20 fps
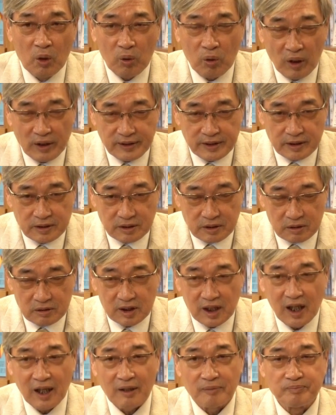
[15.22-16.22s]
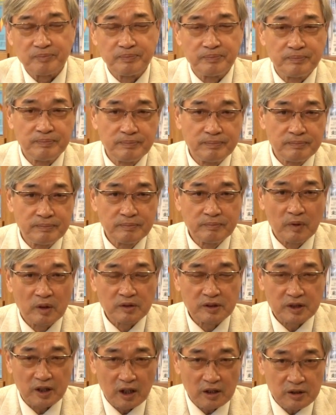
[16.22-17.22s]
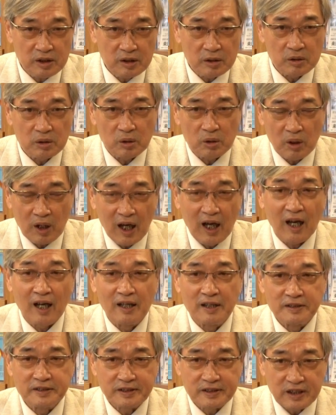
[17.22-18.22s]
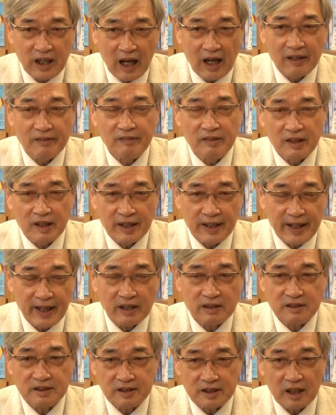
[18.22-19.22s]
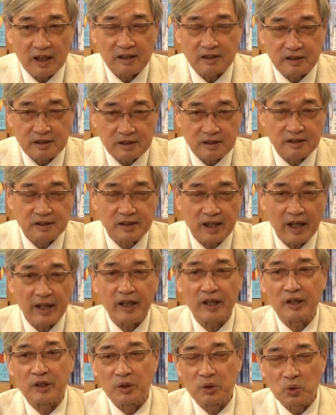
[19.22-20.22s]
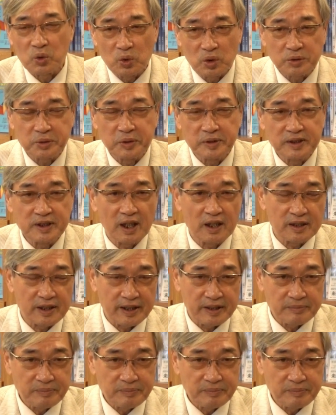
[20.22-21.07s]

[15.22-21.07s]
欢迎收看张友华谈两蒋时代国军将领。